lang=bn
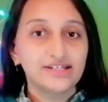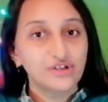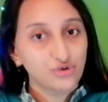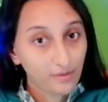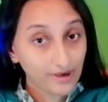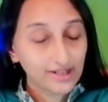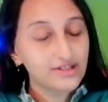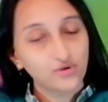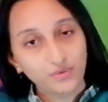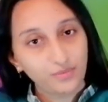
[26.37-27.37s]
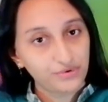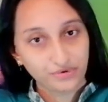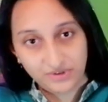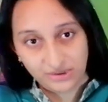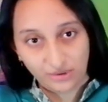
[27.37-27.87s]
যেটা সবার কাছে খুব
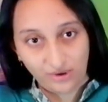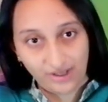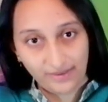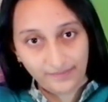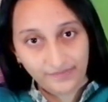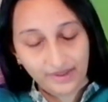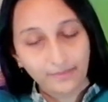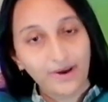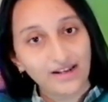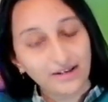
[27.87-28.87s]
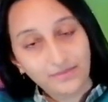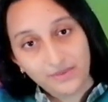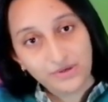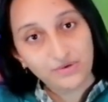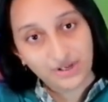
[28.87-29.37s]
প্রশংসিত হয় বাড়ির
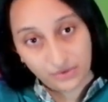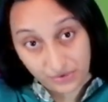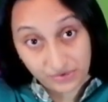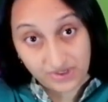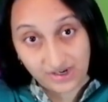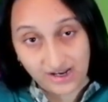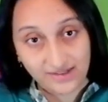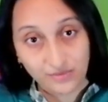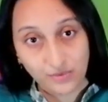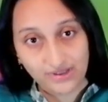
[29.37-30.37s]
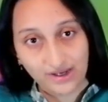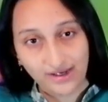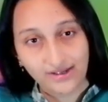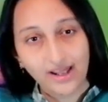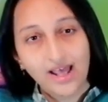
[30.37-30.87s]
বিভিন্ন ডেকোরেশনের আয়োজন করে
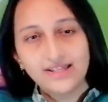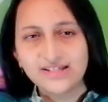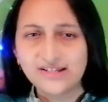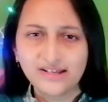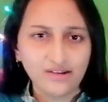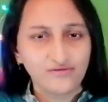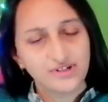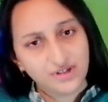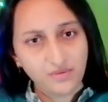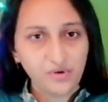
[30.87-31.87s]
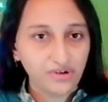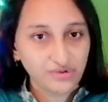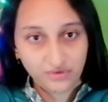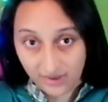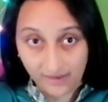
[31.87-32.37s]
থাকেন যেটা গিফট হিসেবে
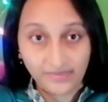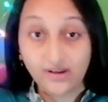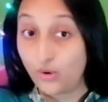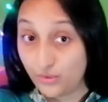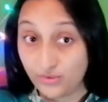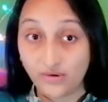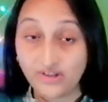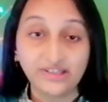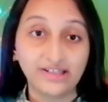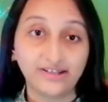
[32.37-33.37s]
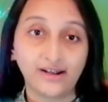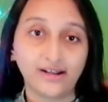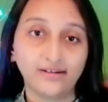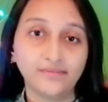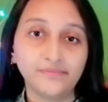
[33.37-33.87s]
অনেক সময় আপনি অন্য কাউকে দিয়ে
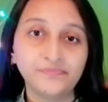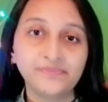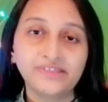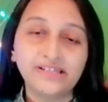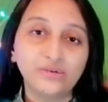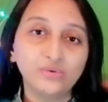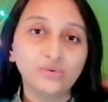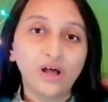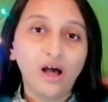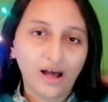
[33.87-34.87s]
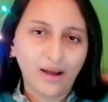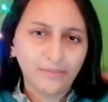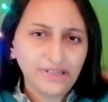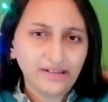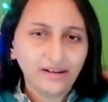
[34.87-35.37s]
থাকেন কিন্তু
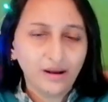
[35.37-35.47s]
আপনি